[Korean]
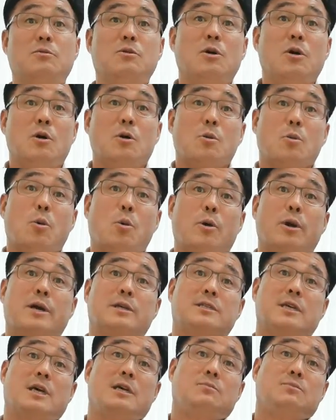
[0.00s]
왜냐하면
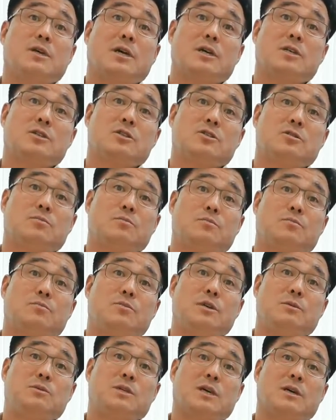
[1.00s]
고객사 입장에서도
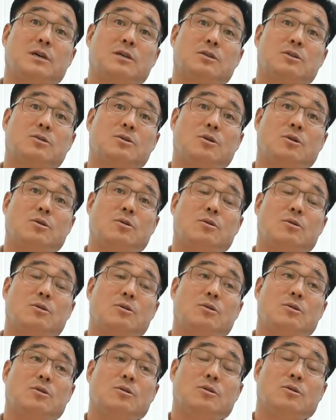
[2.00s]

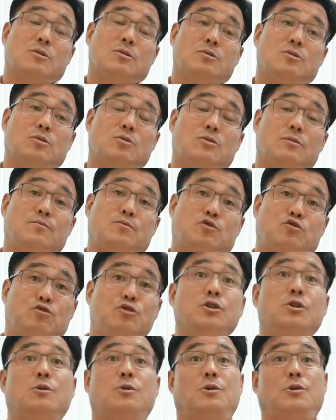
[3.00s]
입장에서도 조금
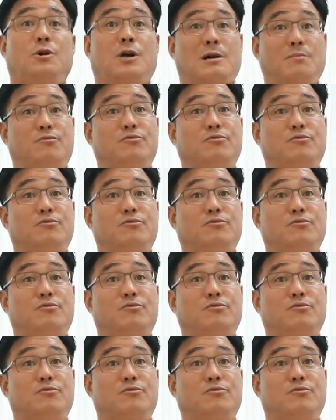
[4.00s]
두려워요.